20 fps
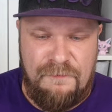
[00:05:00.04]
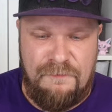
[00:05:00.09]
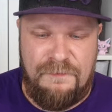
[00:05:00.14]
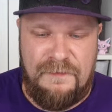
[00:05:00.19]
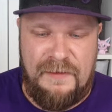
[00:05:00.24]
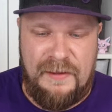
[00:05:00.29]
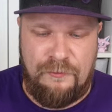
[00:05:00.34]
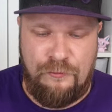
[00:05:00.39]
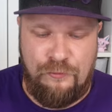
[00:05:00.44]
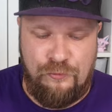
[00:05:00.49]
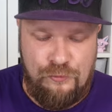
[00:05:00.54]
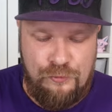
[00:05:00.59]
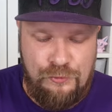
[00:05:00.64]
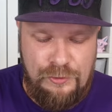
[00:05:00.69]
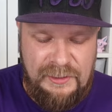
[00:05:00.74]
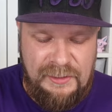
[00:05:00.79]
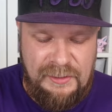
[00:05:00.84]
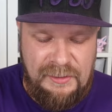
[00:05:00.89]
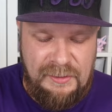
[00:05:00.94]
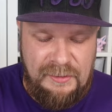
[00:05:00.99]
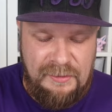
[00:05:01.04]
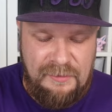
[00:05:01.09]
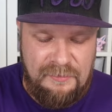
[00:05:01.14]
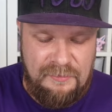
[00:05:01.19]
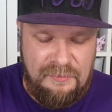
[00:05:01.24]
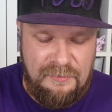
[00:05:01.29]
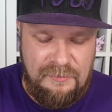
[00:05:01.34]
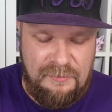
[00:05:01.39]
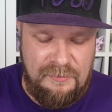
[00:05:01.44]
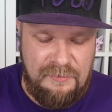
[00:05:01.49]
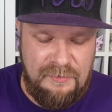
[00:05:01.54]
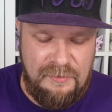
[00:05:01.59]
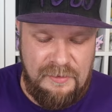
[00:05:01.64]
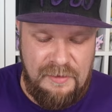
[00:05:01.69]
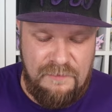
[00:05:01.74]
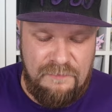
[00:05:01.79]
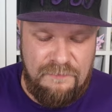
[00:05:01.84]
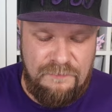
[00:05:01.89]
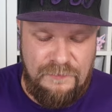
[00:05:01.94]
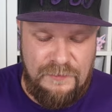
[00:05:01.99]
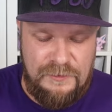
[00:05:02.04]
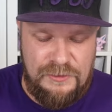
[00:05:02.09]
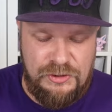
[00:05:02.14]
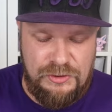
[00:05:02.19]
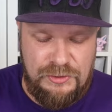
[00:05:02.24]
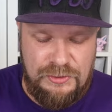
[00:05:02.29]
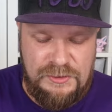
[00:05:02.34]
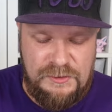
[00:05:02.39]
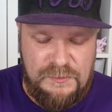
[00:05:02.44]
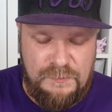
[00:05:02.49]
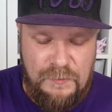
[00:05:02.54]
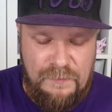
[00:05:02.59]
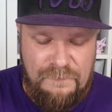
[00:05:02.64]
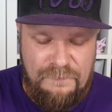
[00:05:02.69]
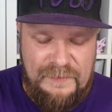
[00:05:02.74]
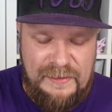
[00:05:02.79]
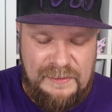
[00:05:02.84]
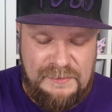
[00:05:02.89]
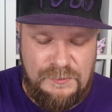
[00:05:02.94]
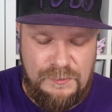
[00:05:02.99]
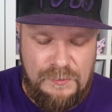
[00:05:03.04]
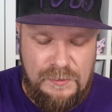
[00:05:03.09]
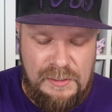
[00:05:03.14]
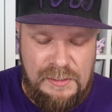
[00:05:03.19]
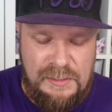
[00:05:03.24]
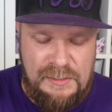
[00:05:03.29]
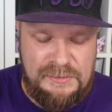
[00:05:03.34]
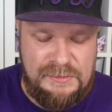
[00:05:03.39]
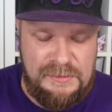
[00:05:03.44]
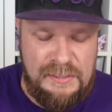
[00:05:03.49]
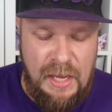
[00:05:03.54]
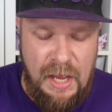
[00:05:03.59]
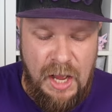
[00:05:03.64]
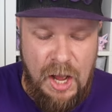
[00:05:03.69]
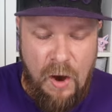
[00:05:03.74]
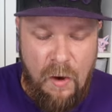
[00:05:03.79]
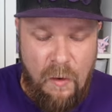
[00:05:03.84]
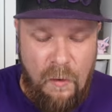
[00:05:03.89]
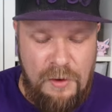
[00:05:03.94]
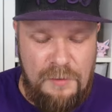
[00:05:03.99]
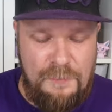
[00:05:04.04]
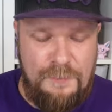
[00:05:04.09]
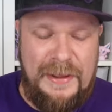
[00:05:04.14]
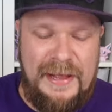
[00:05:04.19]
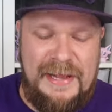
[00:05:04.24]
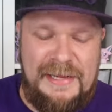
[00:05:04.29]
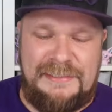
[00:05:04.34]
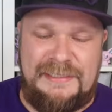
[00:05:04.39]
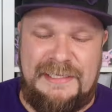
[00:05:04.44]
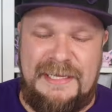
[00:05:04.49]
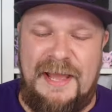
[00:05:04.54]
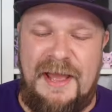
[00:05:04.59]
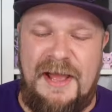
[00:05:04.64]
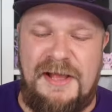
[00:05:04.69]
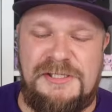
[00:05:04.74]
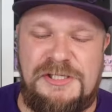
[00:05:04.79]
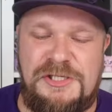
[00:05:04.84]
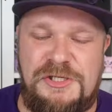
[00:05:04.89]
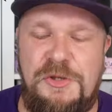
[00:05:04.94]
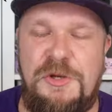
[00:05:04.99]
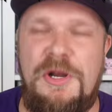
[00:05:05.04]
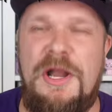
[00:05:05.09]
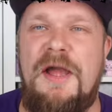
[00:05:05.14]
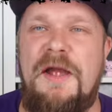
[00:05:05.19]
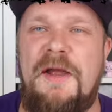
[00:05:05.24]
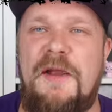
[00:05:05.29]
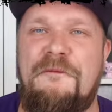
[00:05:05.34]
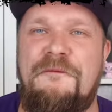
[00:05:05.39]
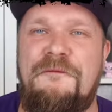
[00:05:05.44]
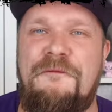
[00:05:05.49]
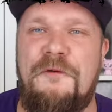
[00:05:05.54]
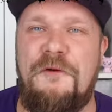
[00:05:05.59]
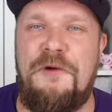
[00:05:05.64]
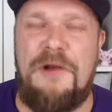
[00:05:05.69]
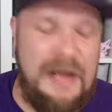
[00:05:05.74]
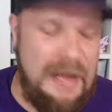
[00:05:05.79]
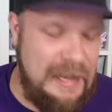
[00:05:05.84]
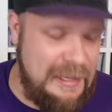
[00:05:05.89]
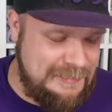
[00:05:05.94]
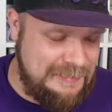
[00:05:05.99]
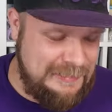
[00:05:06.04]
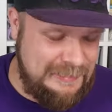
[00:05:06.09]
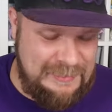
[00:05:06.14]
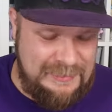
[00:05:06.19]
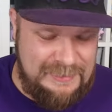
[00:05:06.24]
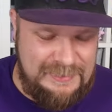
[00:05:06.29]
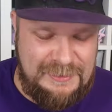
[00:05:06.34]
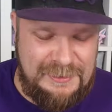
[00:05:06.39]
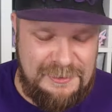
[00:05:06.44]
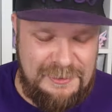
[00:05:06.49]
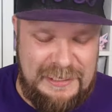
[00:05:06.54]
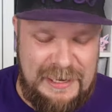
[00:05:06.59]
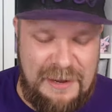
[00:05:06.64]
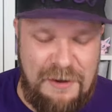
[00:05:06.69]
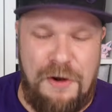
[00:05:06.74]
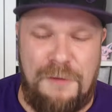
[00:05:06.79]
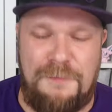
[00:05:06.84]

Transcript: Ferkuli, Forschung des Professors und Paldea-Schüler in Full Art. Das ist so der